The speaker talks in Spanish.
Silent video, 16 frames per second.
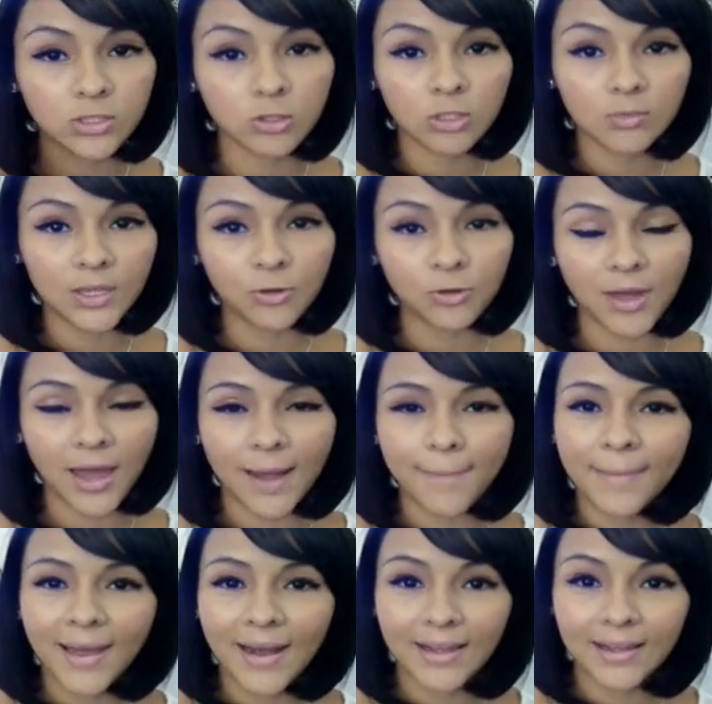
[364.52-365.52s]
nos va a ayudar
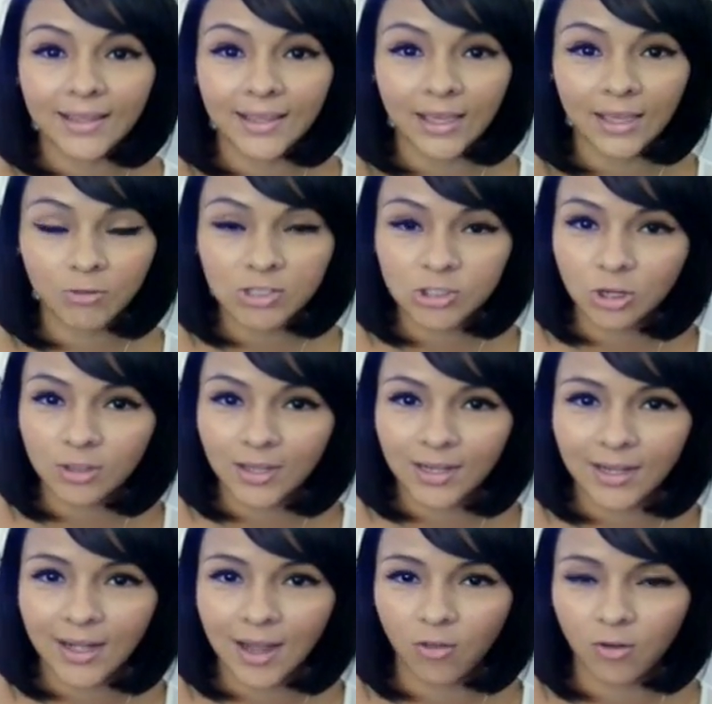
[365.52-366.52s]
para que nuestro
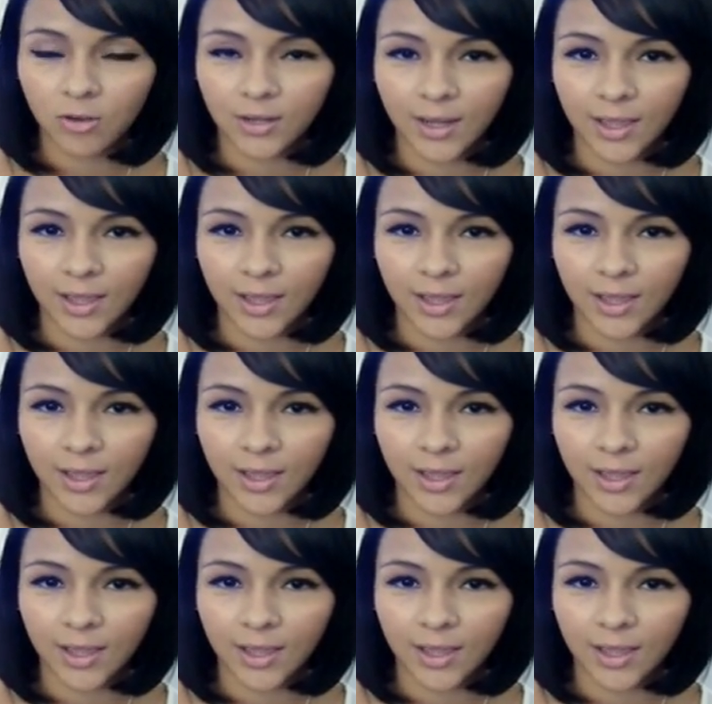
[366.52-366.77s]
delineador